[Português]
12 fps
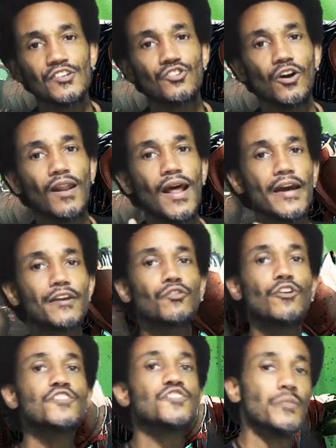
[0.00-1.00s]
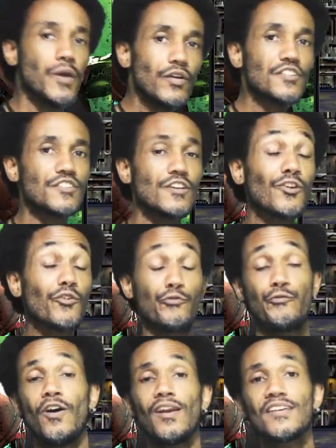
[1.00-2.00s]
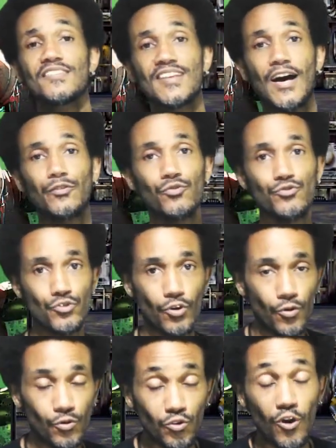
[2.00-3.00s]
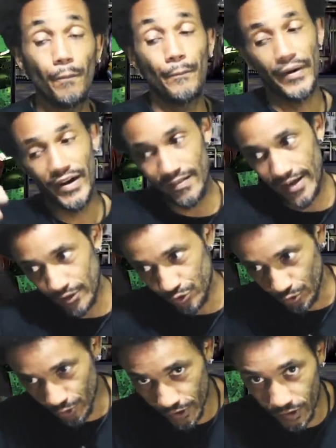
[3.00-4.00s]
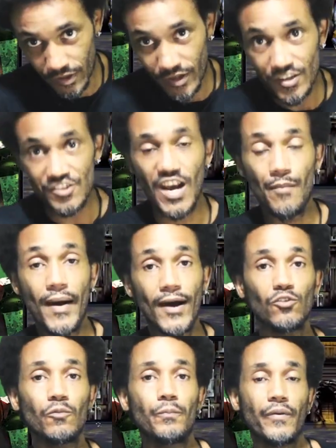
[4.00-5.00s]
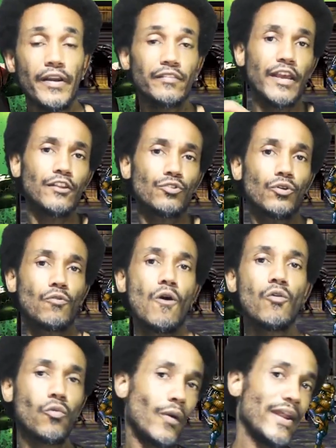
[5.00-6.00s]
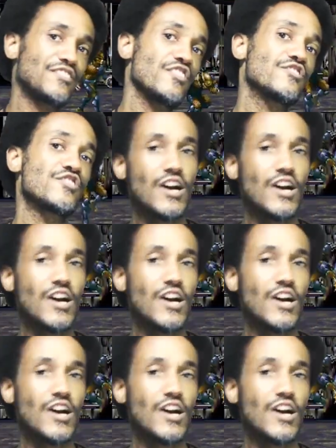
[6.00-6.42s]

olha só, lá em 2005 foi lançado o jogo do Predador chamado Predator Concrete